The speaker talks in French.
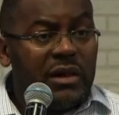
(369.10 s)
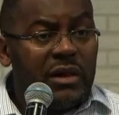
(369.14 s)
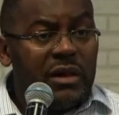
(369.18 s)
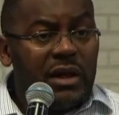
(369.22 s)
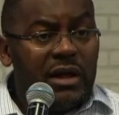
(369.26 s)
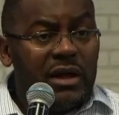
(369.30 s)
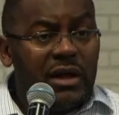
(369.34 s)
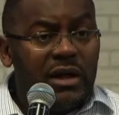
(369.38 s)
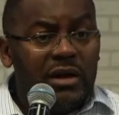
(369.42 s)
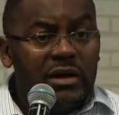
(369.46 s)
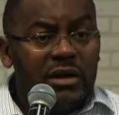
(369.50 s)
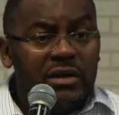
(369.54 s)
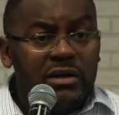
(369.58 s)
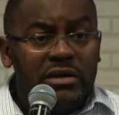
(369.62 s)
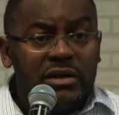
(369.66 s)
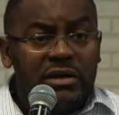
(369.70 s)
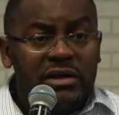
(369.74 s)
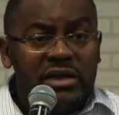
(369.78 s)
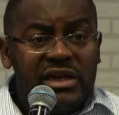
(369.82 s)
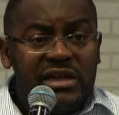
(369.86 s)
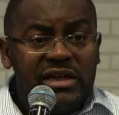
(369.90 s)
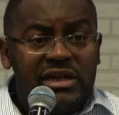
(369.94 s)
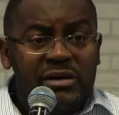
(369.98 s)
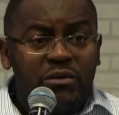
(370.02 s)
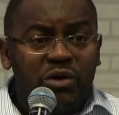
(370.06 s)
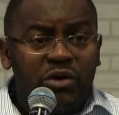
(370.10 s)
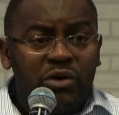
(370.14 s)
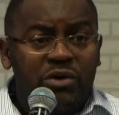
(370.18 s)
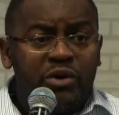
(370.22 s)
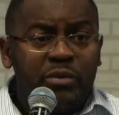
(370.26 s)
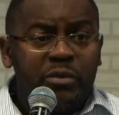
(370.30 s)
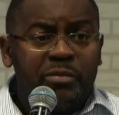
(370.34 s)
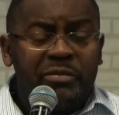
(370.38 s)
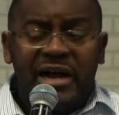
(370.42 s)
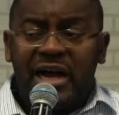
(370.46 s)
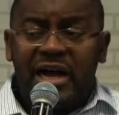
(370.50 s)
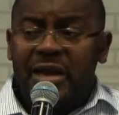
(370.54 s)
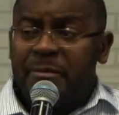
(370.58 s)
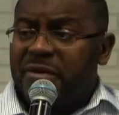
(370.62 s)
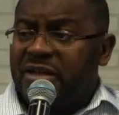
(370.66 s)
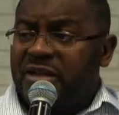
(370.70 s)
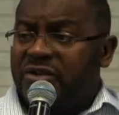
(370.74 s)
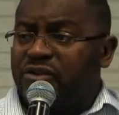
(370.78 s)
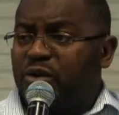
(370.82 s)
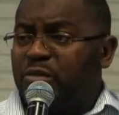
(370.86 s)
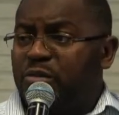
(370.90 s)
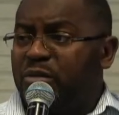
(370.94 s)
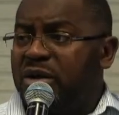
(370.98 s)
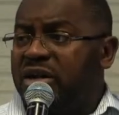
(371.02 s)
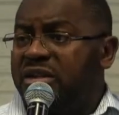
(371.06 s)
Euh, et les démons ne parlent pas
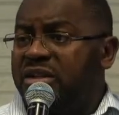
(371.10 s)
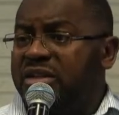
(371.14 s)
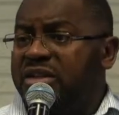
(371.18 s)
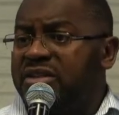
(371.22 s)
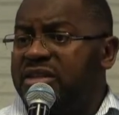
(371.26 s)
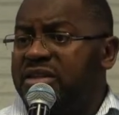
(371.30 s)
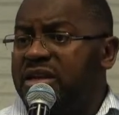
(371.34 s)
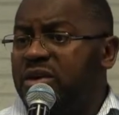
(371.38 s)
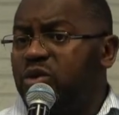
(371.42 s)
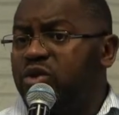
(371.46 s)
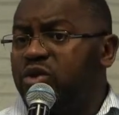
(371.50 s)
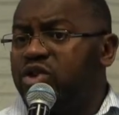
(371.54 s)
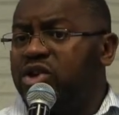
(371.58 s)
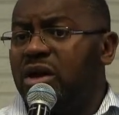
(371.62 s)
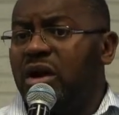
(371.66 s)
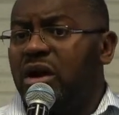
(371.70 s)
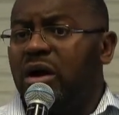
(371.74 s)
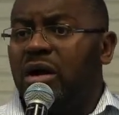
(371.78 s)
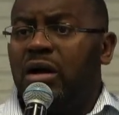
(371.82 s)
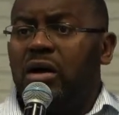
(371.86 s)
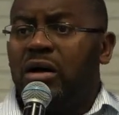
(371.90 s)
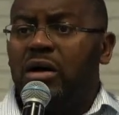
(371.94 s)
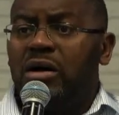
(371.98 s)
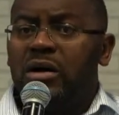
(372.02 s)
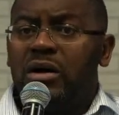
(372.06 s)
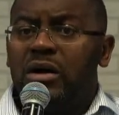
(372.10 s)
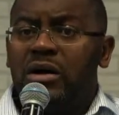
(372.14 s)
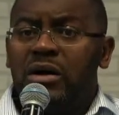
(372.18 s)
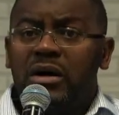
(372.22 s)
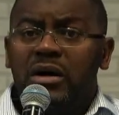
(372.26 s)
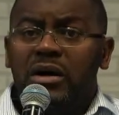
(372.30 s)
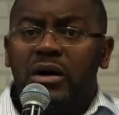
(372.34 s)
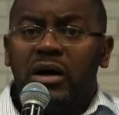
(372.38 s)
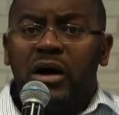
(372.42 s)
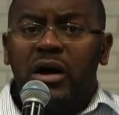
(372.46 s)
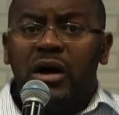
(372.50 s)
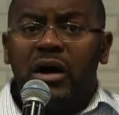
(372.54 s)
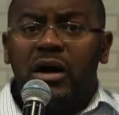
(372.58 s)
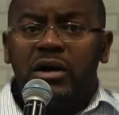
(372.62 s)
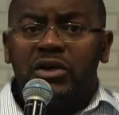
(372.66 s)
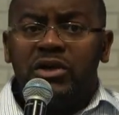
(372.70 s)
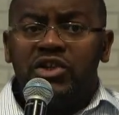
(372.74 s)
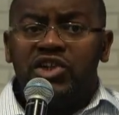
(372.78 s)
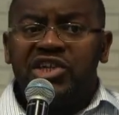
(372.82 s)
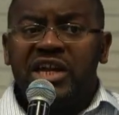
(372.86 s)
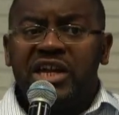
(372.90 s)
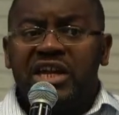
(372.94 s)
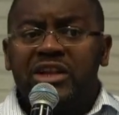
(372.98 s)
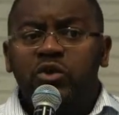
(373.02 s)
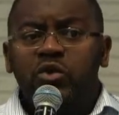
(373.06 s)
seulement en disant aux gens, euh,
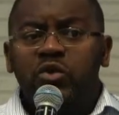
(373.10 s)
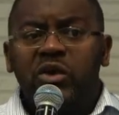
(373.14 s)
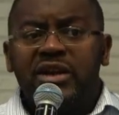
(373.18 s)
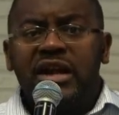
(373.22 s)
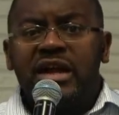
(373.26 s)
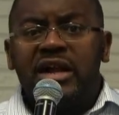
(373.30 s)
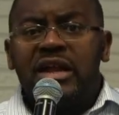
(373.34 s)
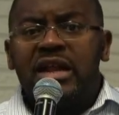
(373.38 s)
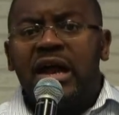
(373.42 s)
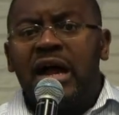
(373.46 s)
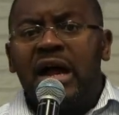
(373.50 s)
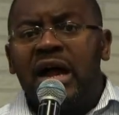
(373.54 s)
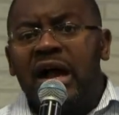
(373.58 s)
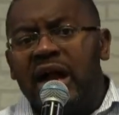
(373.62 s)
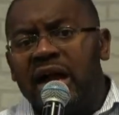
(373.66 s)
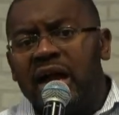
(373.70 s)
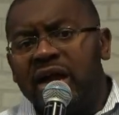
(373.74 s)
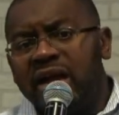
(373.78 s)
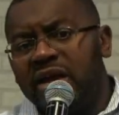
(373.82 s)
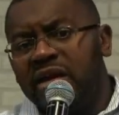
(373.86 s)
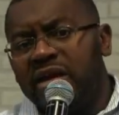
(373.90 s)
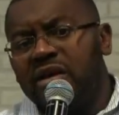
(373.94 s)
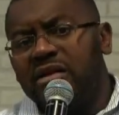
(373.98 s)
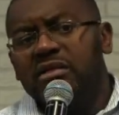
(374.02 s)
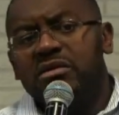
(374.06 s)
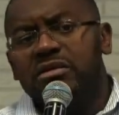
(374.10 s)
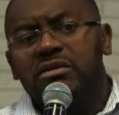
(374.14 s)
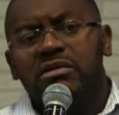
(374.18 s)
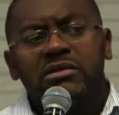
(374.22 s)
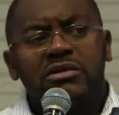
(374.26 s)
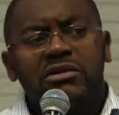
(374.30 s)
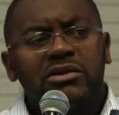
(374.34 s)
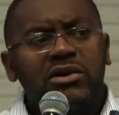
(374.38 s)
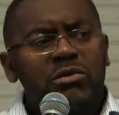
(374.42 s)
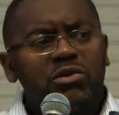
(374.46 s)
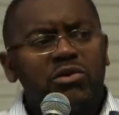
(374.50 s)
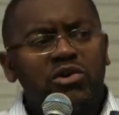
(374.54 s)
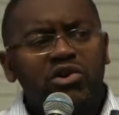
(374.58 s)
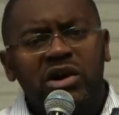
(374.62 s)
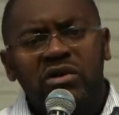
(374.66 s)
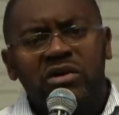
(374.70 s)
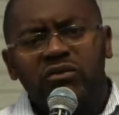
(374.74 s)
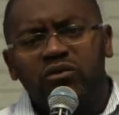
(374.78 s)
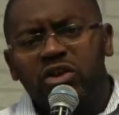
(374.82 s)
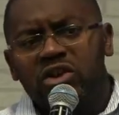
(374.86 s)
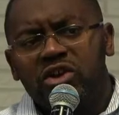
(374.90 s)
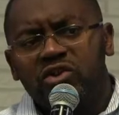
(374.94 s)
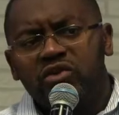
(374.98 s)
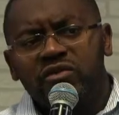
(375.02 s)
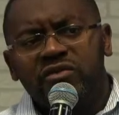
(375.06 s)
jette-toi dans les rails, comme on en voit
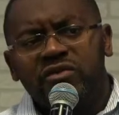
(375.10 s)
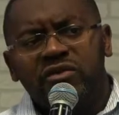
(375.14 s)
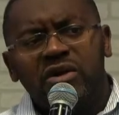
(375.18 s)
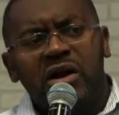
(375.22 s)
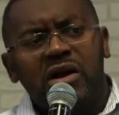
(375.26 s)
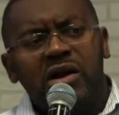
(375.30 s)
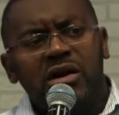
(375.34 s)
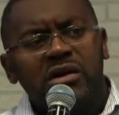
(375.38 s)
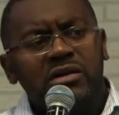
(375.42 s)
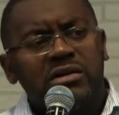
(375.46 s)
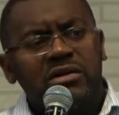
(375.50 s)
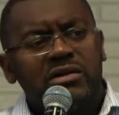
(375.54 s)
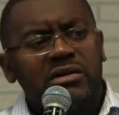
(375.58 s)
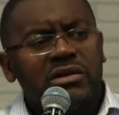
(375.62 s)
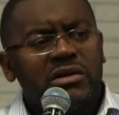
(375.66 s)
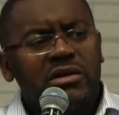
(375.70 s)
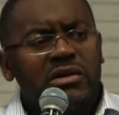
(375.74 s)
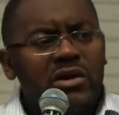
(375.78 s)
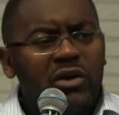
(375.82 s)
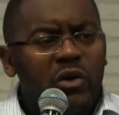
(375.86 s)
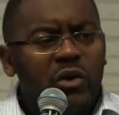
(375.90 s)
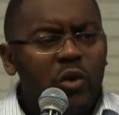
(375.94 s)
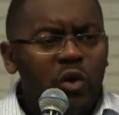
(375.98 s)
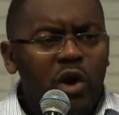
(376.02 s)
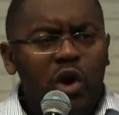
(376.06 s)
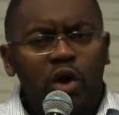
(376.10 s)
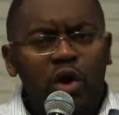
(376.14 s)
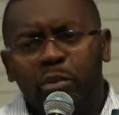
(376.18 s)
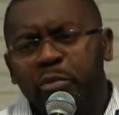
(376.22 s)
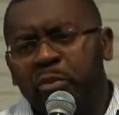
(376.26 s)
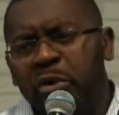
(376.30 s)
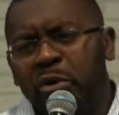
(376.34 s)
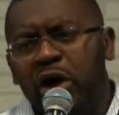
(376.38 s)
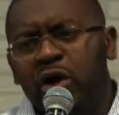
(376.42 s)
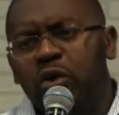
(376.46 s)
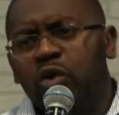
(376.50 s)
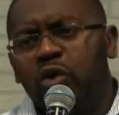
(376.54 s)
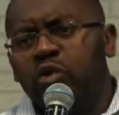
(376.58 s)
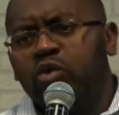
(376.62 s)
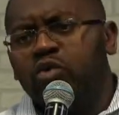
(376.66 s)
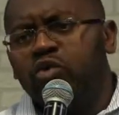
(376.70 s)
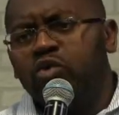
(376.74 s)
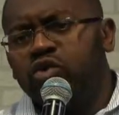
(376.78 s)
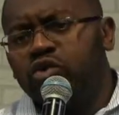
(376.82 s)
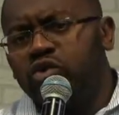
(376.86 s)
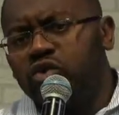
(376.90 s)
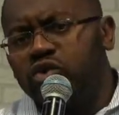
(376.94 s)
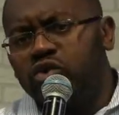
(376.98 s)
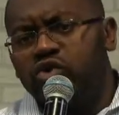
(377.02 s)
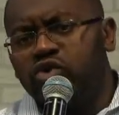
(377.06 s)
souvent, ou alors prends le
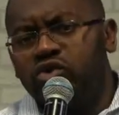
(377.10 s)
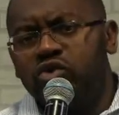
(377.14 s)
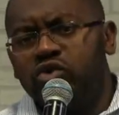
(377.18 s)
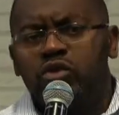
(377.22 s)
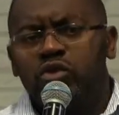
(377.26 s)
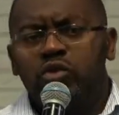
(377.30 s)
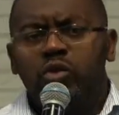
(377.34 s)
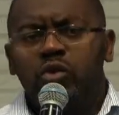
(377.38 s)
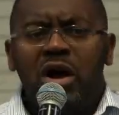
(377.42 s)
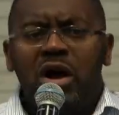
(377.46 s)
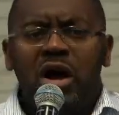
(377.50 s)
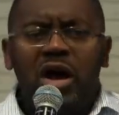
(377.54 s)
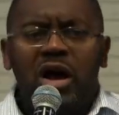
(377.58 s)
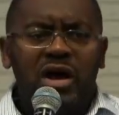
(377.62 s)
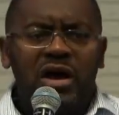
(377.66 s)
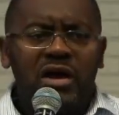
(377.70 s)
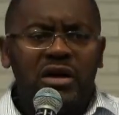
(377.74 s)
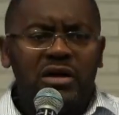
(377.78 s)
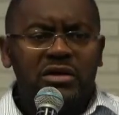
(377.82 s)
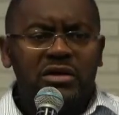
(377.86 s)
couteau, tue-toi,